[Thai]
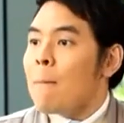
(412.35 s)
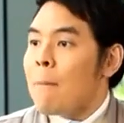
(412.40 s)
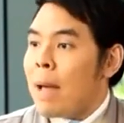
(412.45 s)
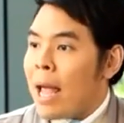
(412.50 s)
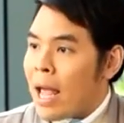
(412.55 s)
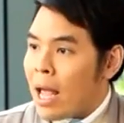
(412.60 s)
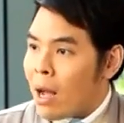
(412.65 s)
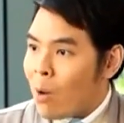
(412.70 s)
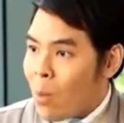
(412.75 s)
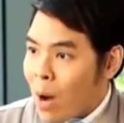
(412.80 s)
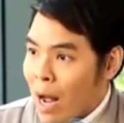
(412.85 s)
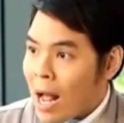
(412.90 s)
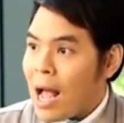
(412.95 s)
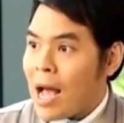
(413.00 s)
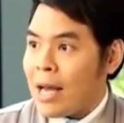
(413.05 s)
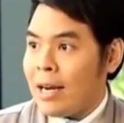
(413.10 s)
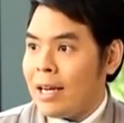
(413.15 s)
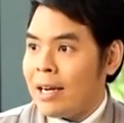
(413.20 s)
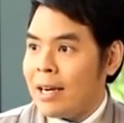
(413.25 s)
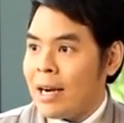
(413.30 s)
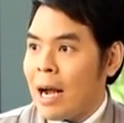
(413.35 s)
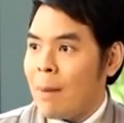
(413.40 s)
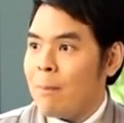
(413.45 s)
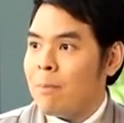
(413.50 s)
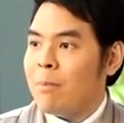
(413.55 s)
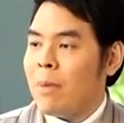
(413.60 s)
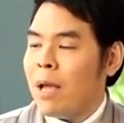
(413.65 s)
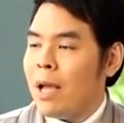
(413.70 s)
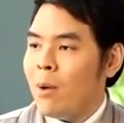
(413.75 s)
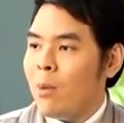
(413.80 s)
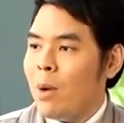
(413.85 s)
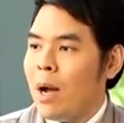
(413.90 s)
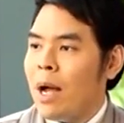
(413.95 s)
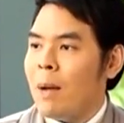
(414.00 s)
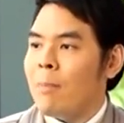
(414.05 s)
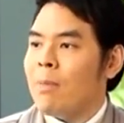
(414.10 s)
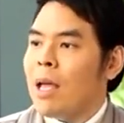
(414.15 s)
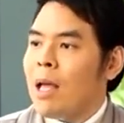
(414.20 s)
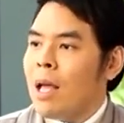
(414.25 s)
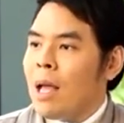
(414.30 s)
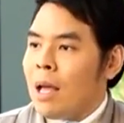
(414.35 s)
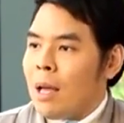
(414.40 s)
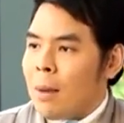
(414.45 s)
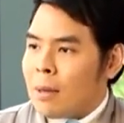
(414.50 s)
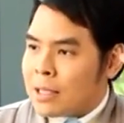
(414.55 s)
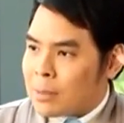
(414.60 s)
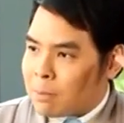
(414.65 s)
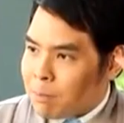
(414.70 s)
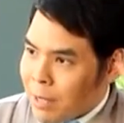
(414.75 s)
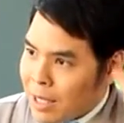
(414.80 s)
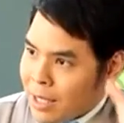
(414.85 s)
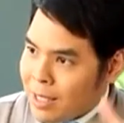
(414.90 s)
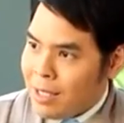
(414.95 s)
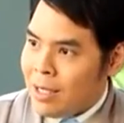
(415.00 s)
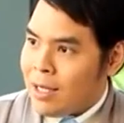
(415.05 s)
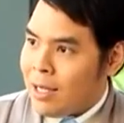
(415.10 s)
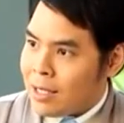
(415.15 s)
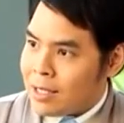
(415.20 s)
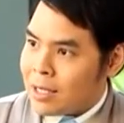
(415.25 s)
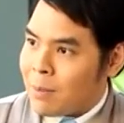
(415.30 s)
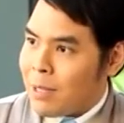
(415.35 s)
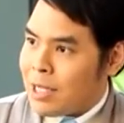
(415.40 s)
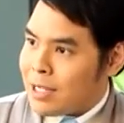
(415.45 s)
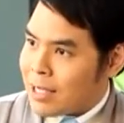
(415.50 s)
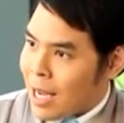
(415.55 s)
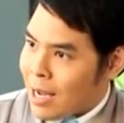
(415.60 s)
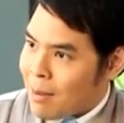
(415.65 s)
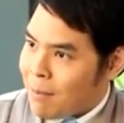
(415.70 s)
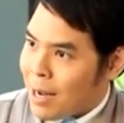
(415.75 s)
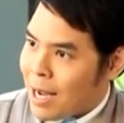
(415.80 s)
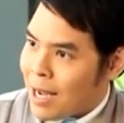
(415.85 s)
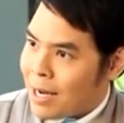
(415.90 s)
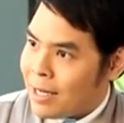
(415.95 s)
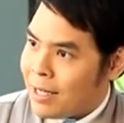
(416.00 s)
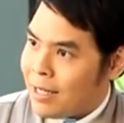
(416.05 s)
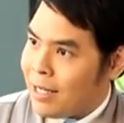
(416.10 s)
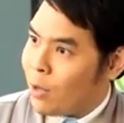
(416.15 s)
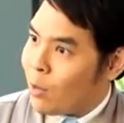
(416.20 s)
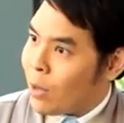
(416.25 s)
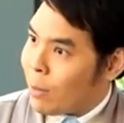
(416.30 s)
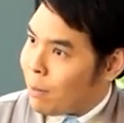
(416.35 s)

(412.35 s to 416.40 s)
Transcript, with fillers: แม้ว่านะครับแม้ว่าปีนี้จะมีสายพันธุ์เดียว